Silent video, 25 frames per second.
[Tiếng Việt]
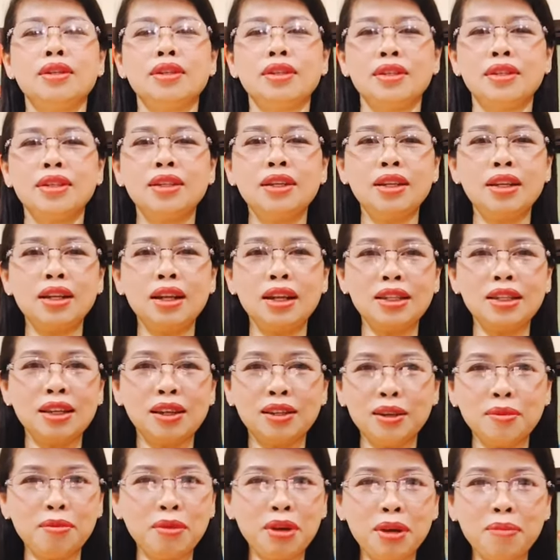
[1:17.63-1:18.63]
xin
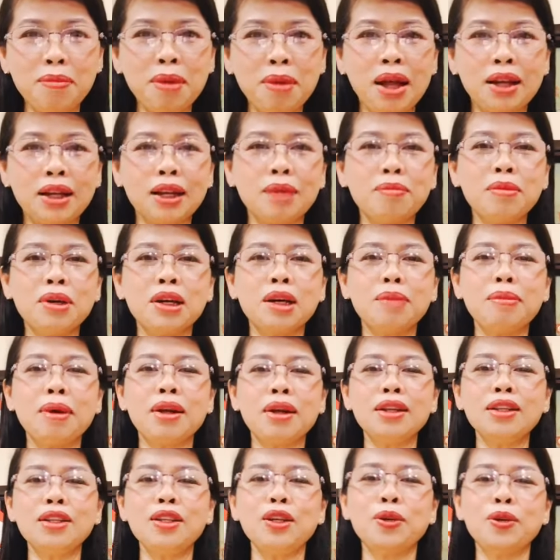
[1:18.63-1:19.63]
chào tạm biệt các bạn cảm ơn các bạn
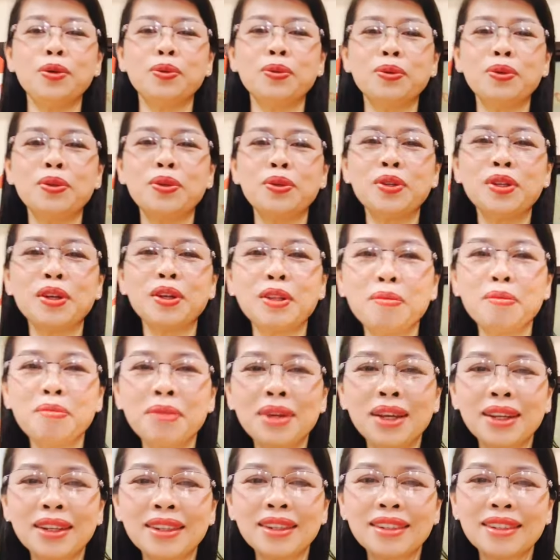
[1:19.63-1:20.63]
rất nhiều chào tạm
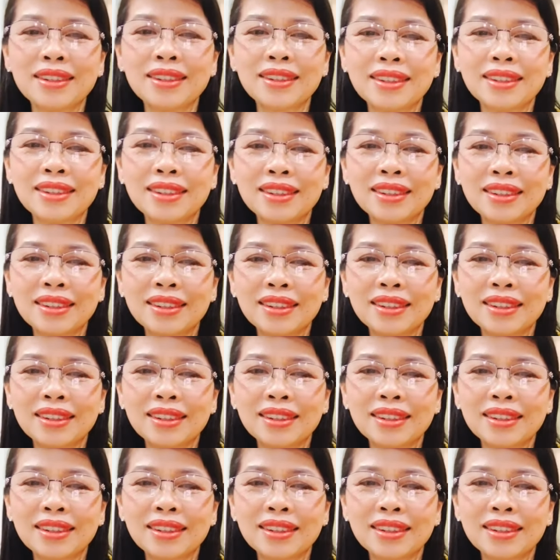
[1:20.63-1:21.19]
biệt